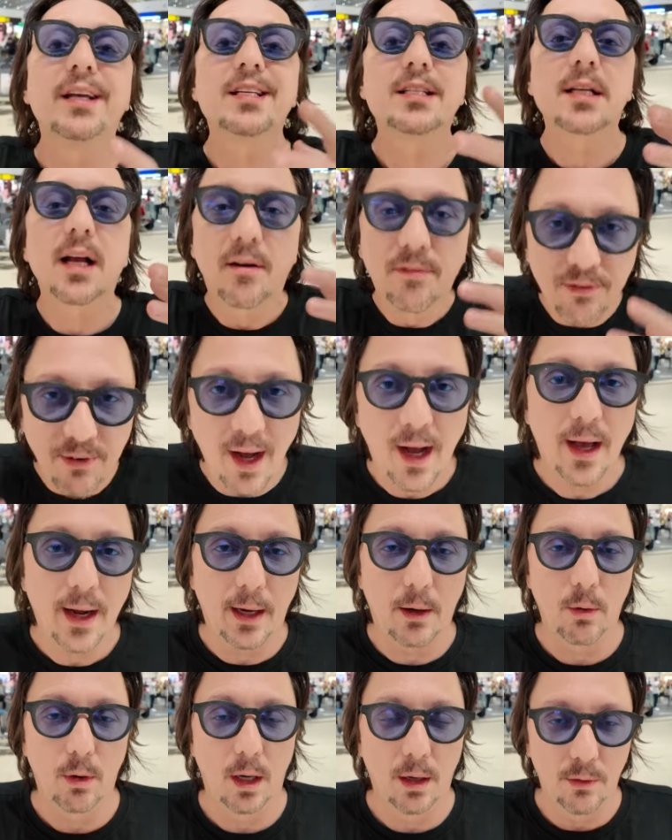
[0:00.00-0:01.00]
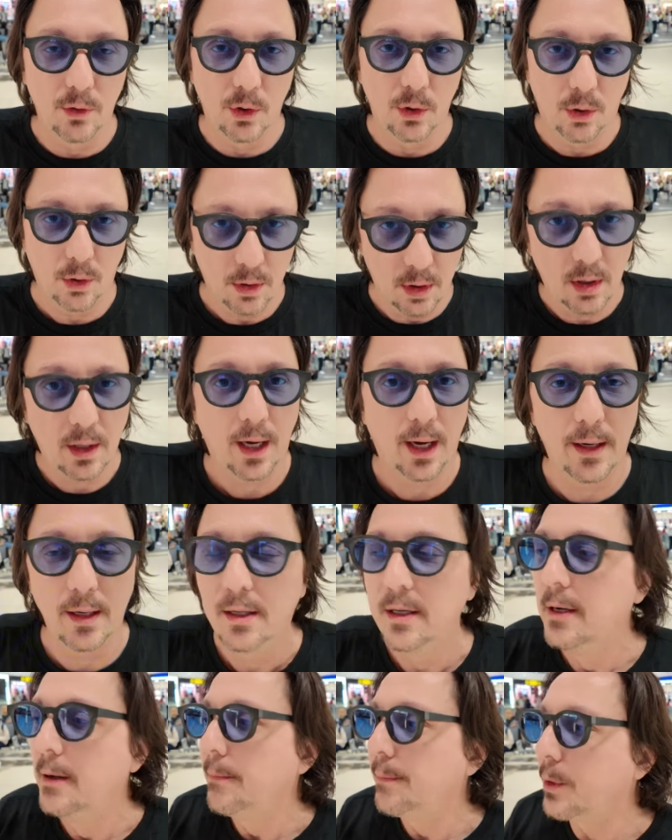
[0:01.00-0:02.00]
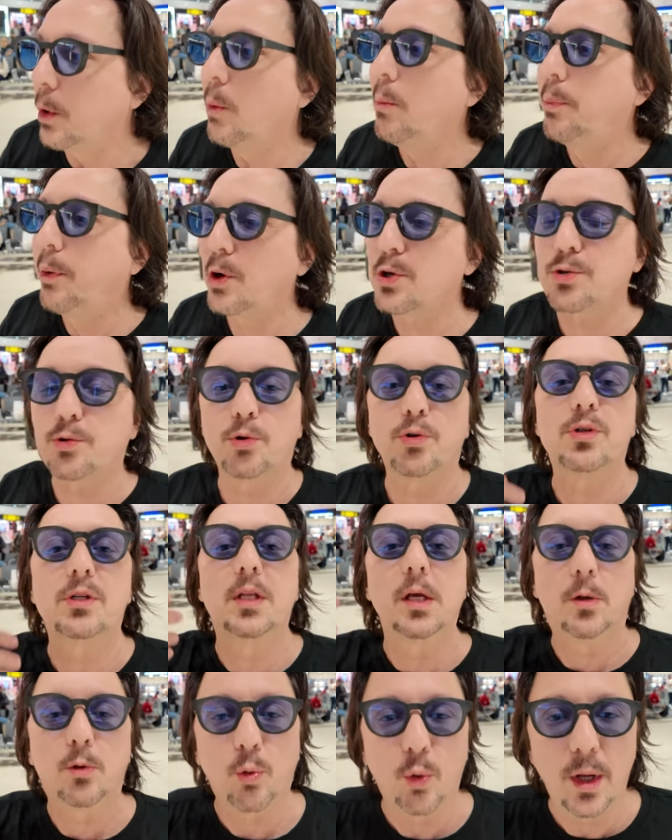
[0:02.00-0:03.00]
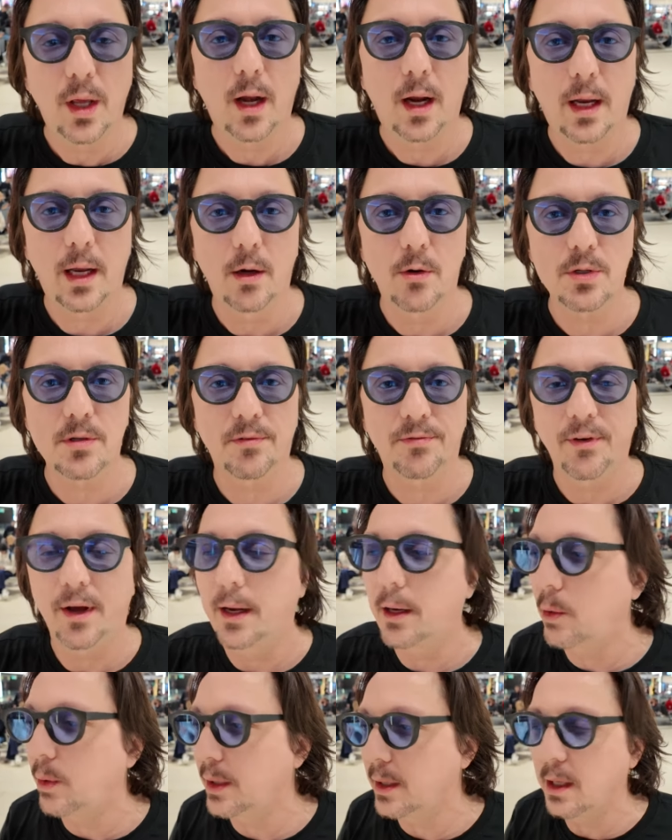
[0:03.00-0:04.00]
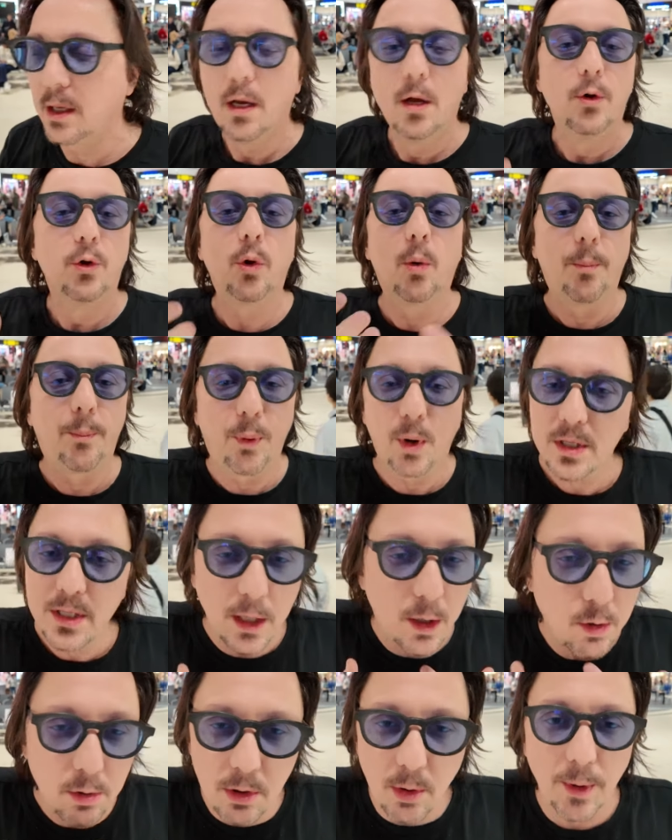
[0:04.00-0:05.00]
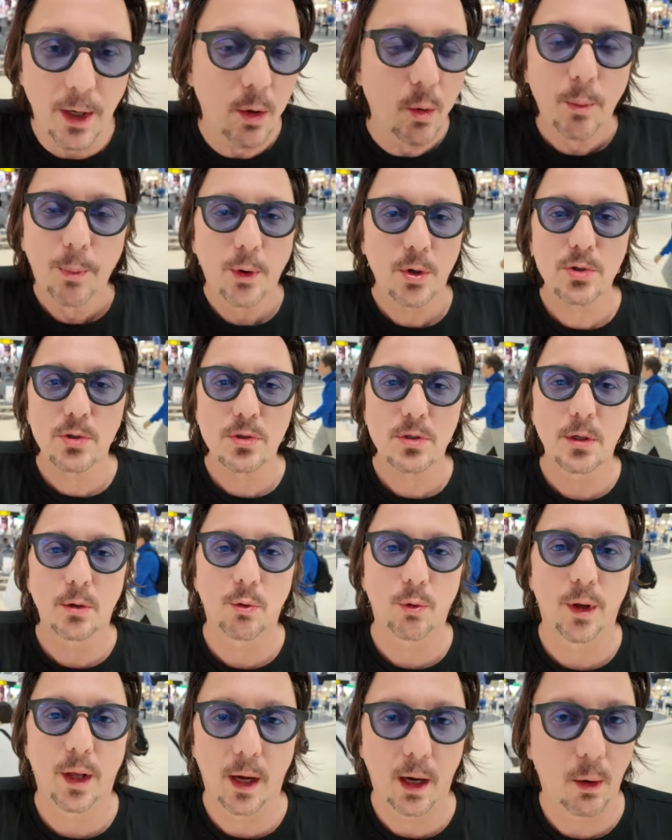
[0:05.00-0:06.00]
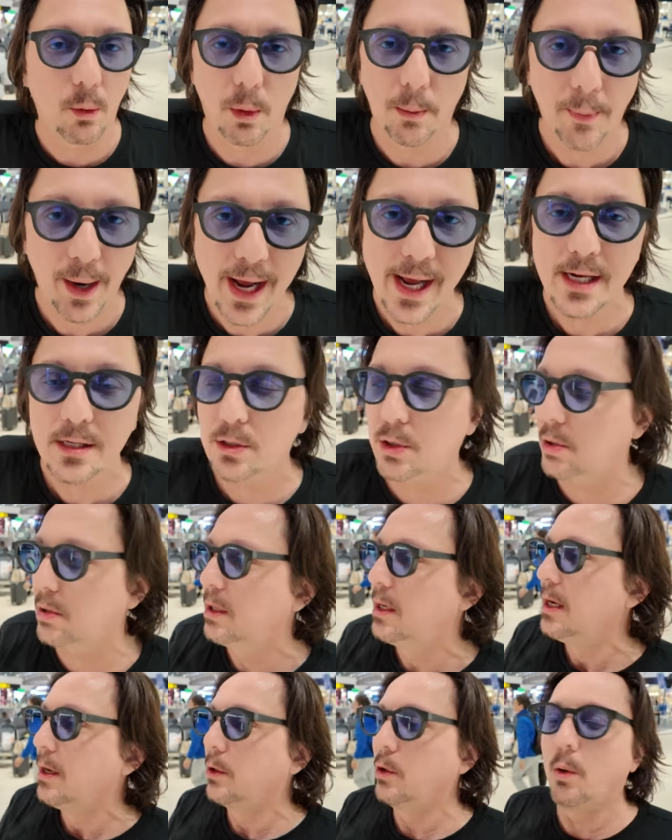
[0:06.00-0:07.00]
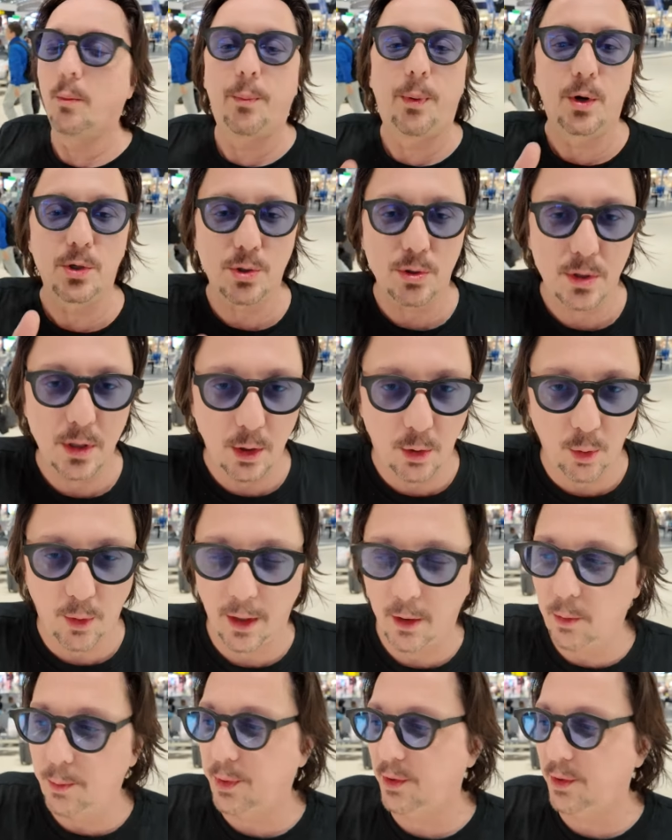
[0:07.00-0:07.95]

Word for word: sa fare quel lavoro, ok? Non può sostituire chi lo sa fare, quindi non può, secondo me non può sostituire un maestro, non può sostituire un